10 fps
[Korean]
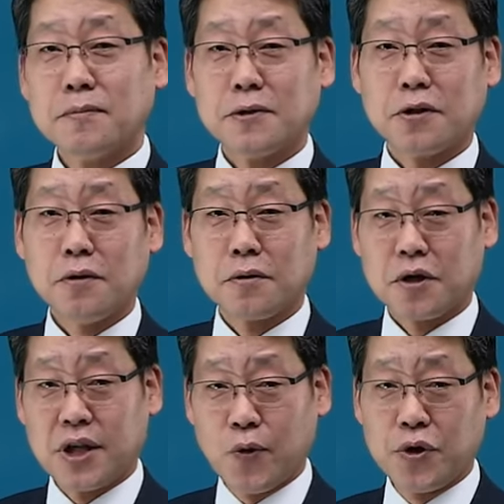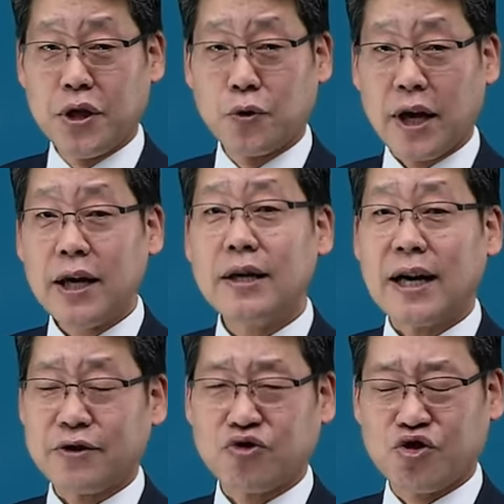그죠? 기본 이론에
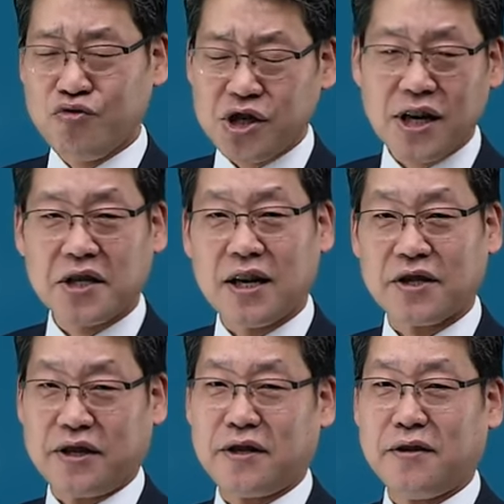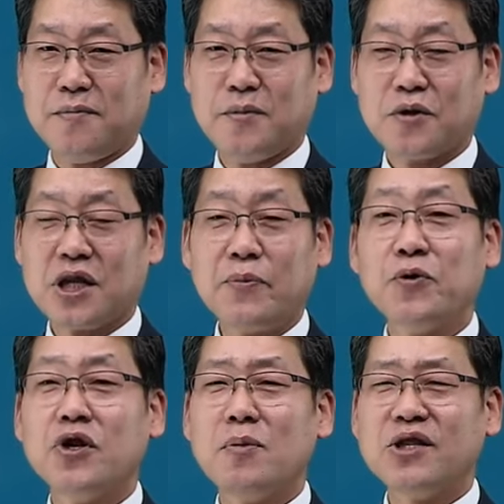아주 충실하시,
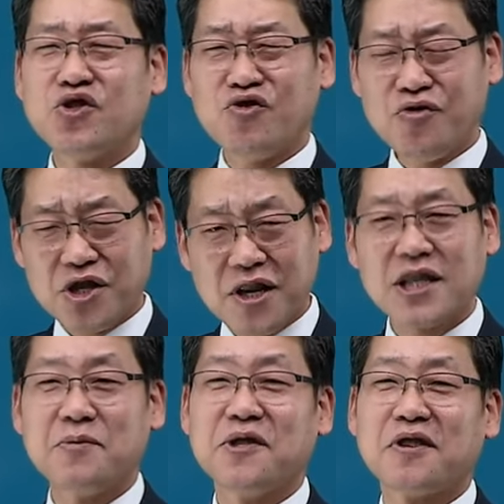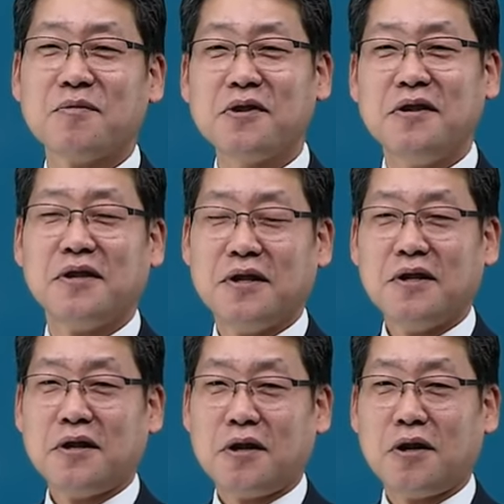기본 이론만 충실하시면 여러분들
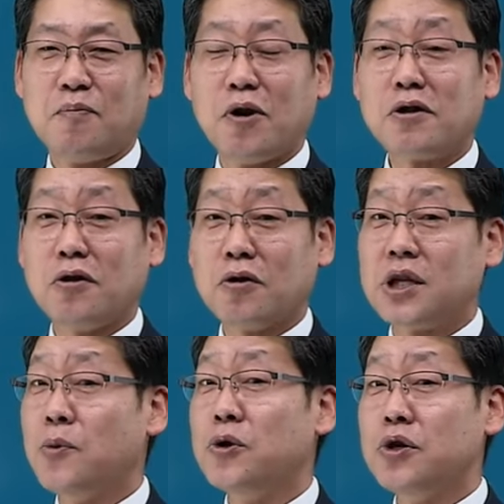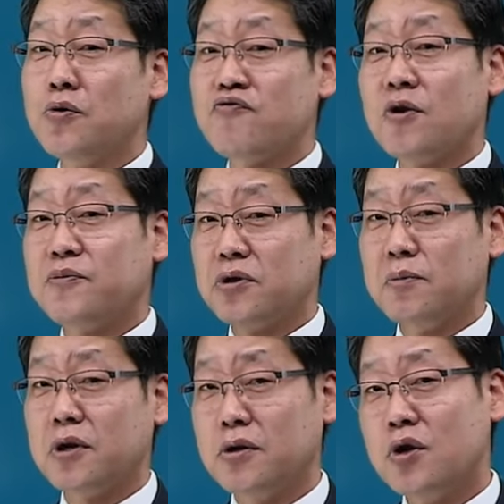어, 벌써 기본 이론 수업
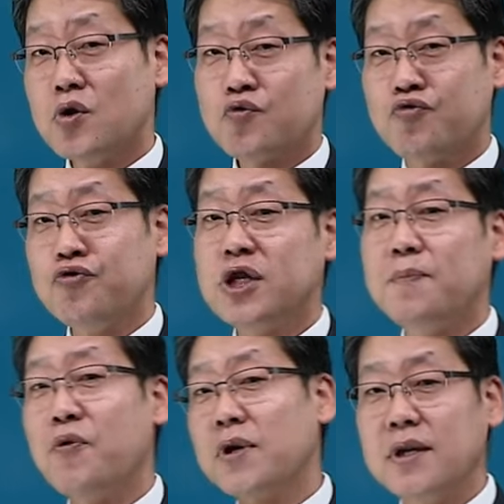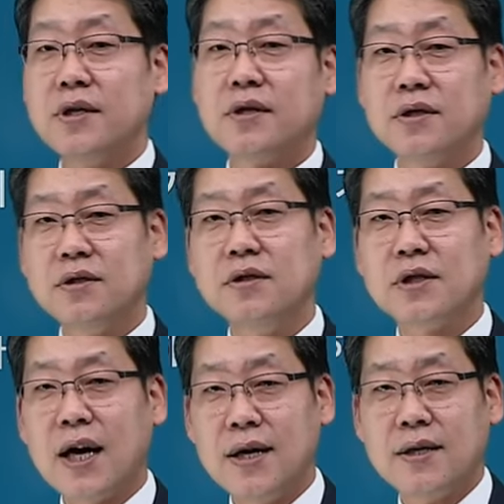들으면은
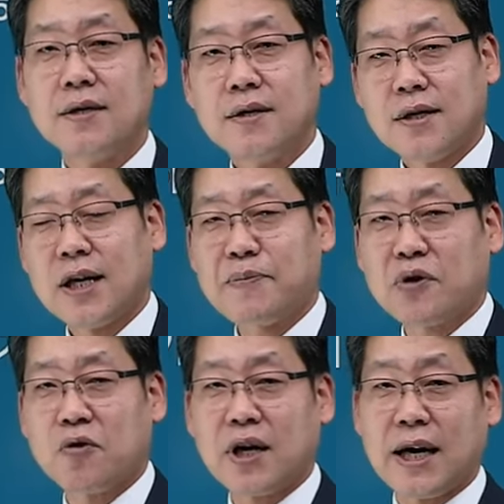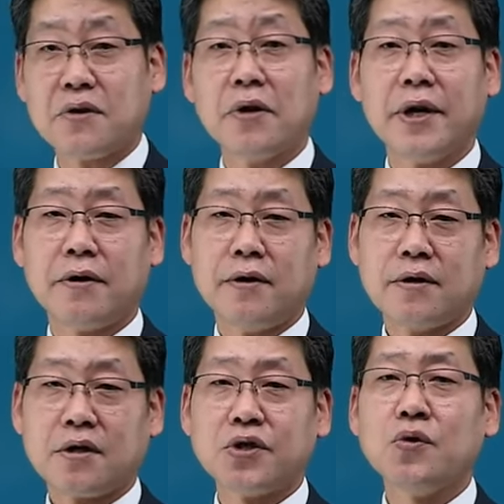90%가 어, 합격권에 가는 거예요.
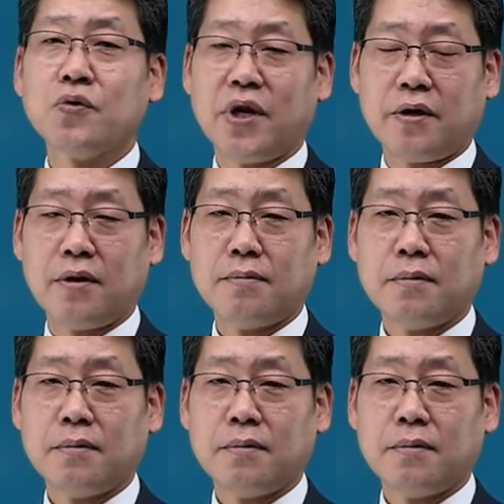그 정도예요.